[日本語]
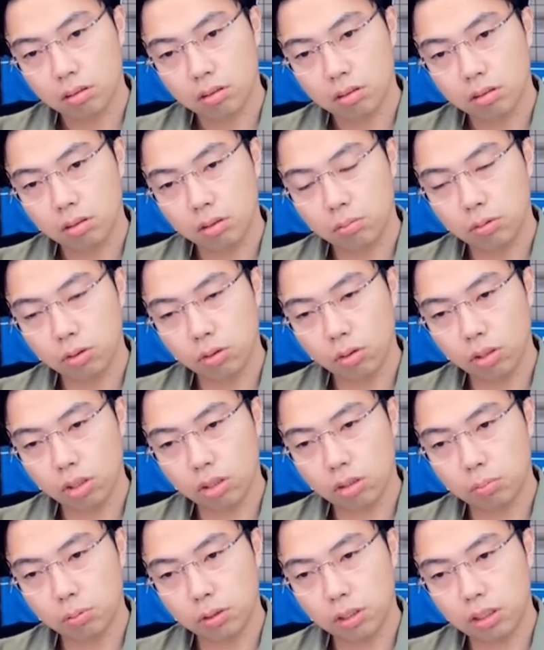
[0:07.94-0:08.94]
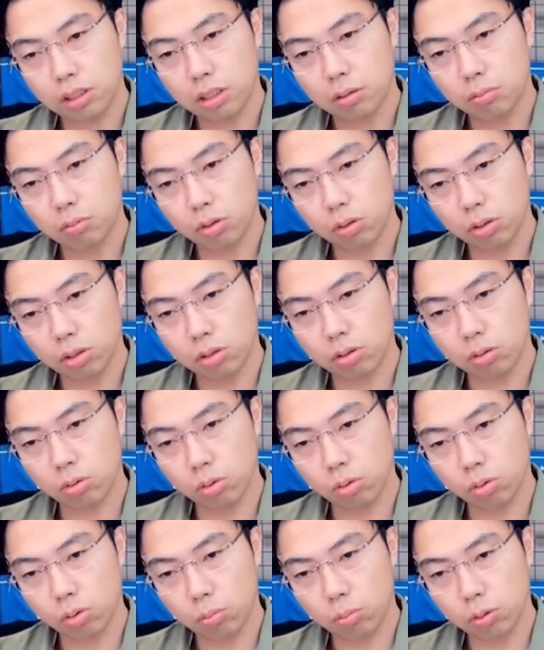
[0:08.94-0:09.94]
でもムドリック、ブリッチェ、ムドリック、
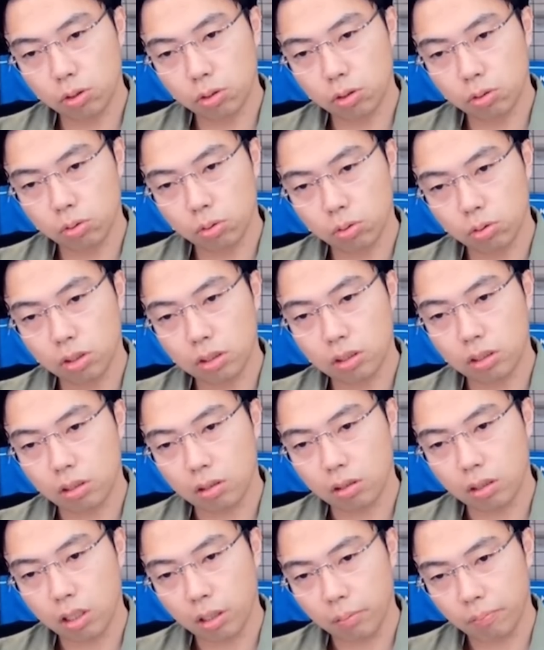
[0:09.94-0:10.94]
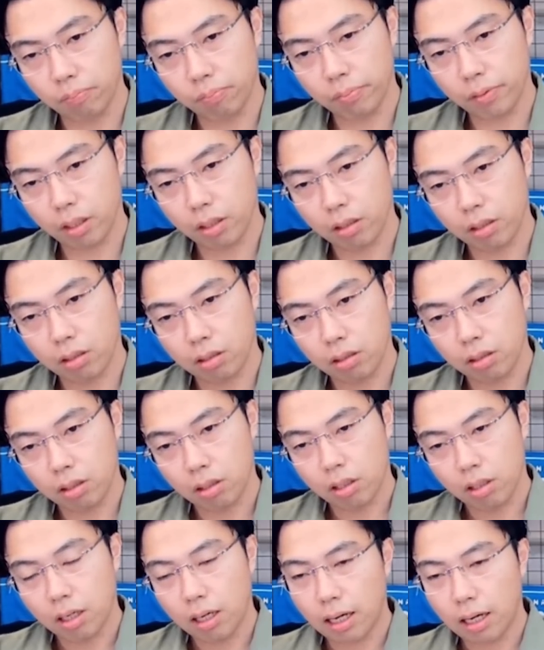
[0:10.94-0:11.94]
ここのポジション得意ですからね。
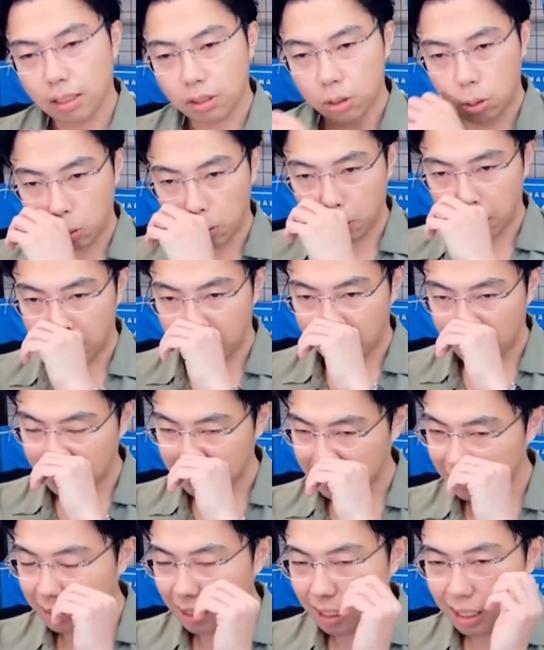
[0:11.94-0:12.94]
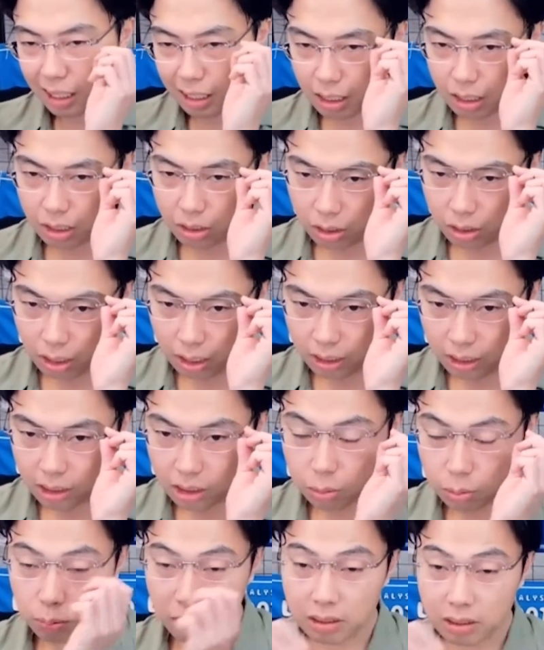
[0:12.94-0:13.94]
あとは、スターリングが空け
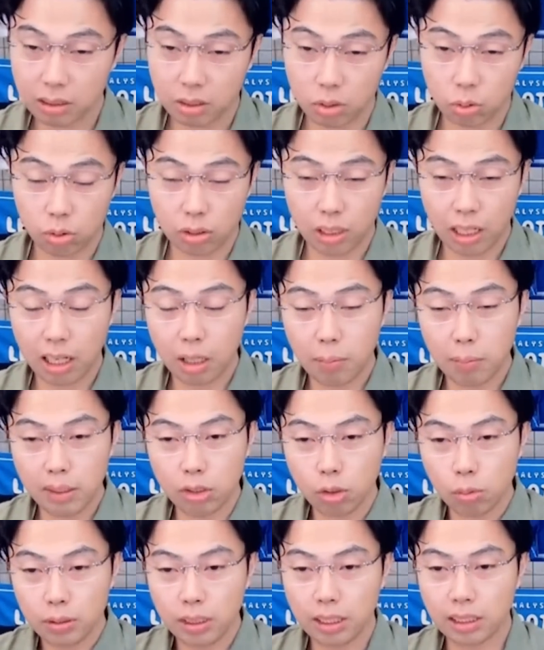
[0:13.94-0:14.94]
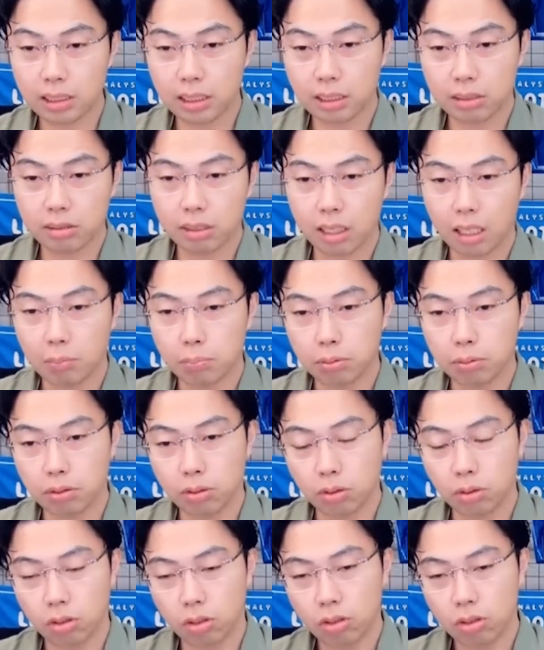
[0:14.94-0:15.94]
たスペースにこう斜め飛び出していくタイプ
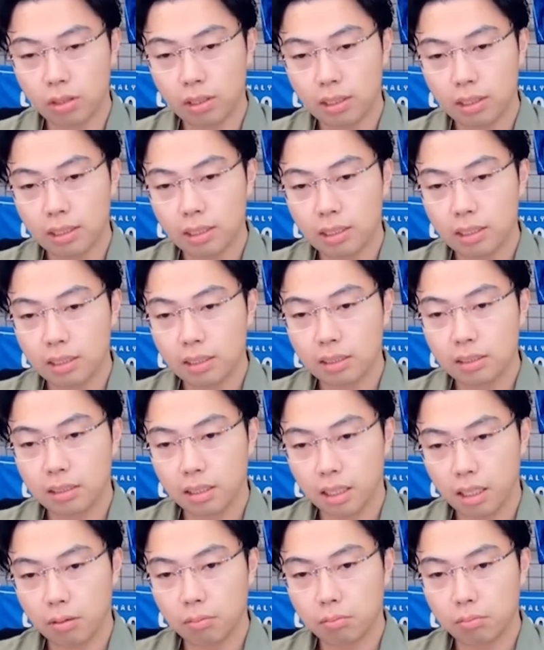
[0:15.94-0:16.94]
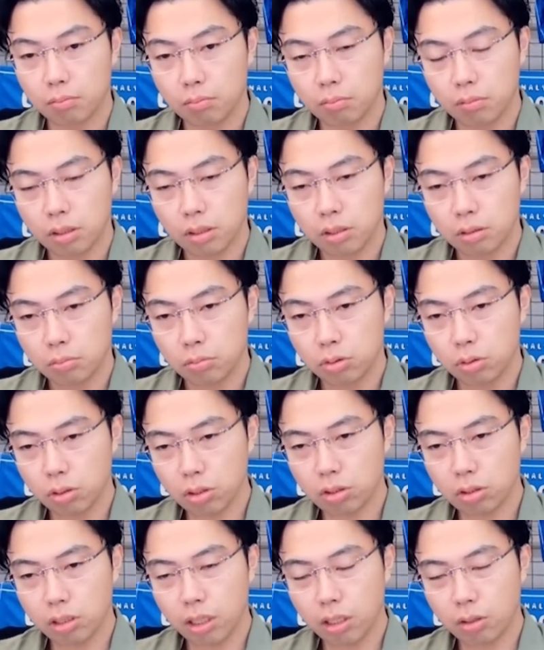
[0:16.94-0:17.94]
の、ね、
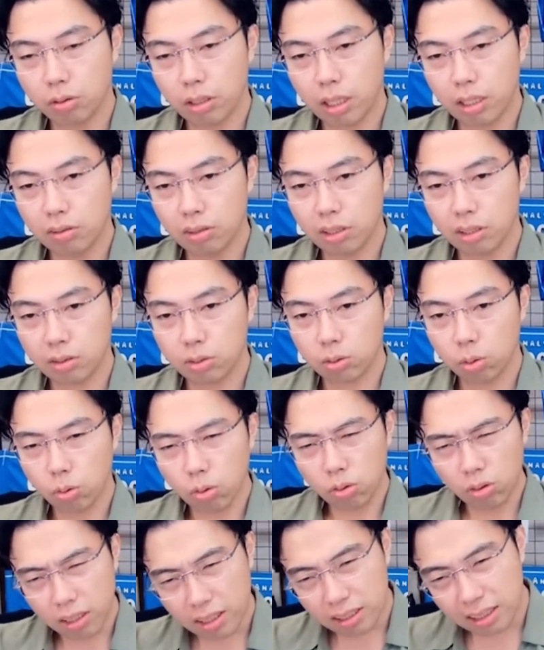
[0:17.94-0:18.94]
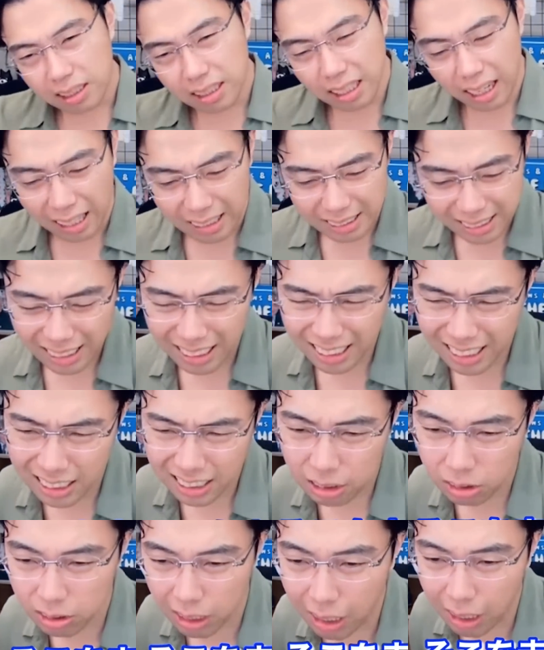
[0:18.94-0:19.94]
ムドリック結構やるけど、そこのね、走り出
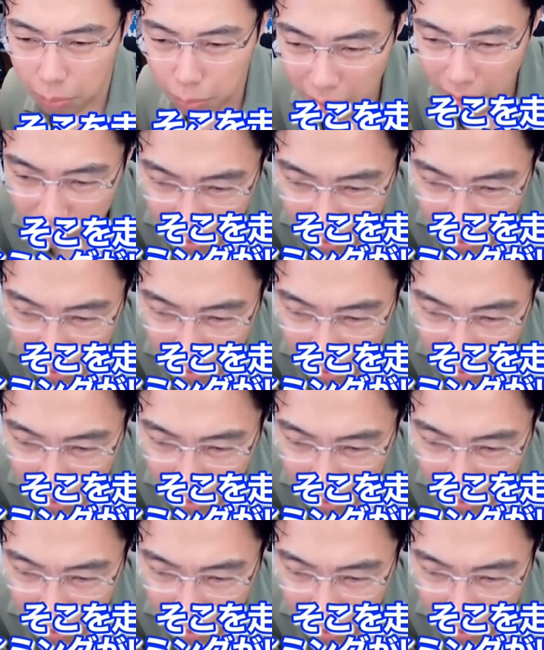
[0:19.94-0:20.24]
しのタイミング